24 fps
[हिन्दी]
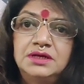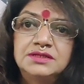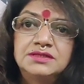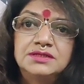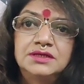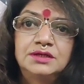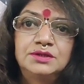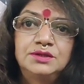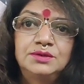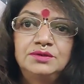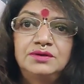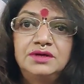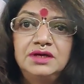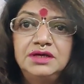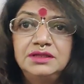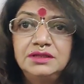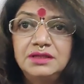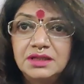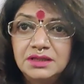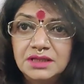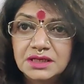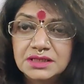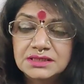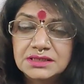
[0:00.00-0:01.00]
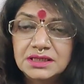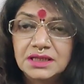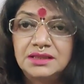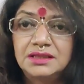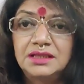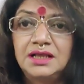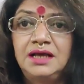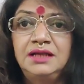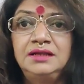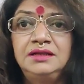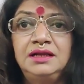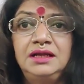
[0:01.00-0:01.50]
कर सकते हो कहीं दत्तक
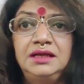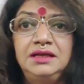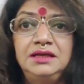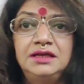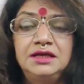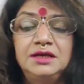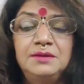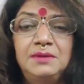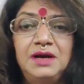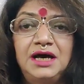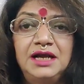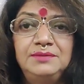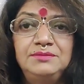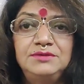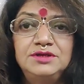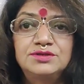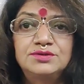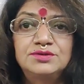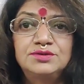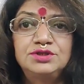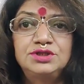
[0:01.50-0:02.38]
स्थान लेने के बारे में